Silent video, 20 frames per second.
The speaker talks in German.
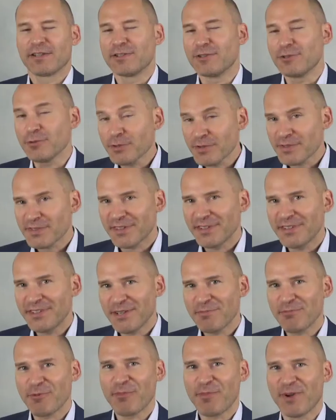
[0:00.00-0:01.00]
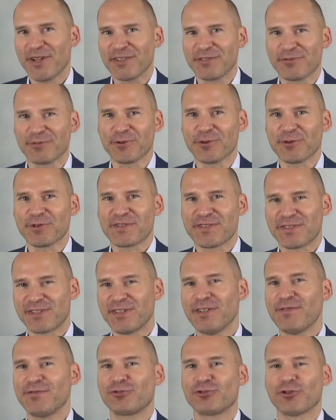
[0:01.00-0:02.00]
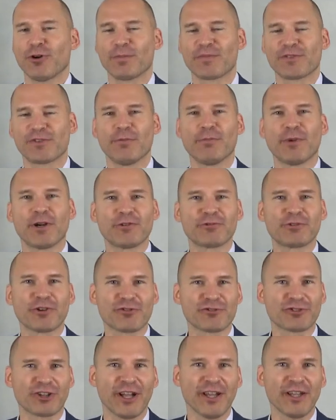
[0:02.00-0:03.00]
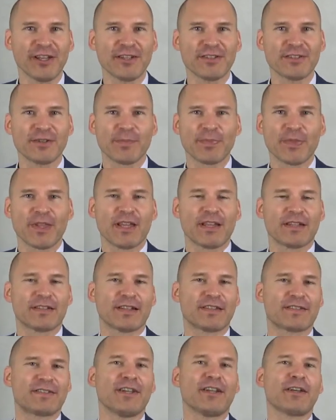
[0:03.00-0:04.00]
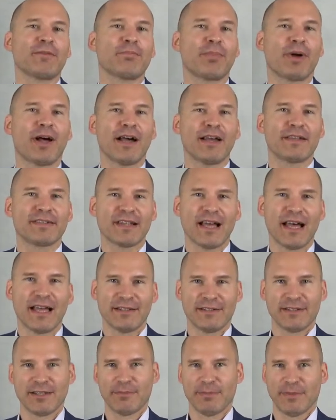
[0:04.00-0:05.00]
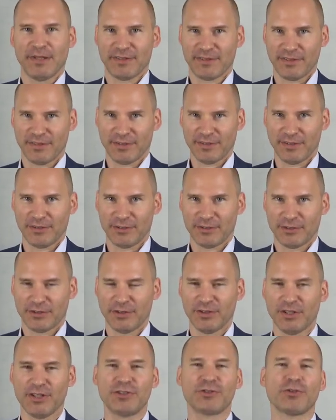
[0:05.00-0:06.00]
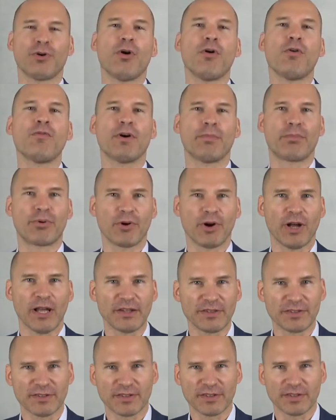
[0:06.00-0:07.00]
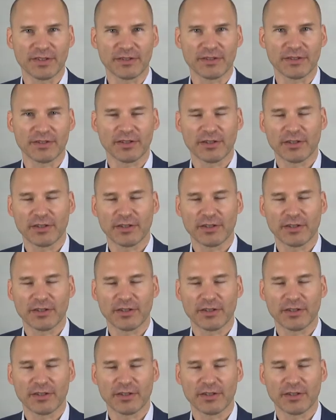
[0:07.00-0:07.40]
Just in dem Moment, wo Steve Jobs nochmal unterstreicht, dass deren Preise angemessen sind, nicht overpriced sind.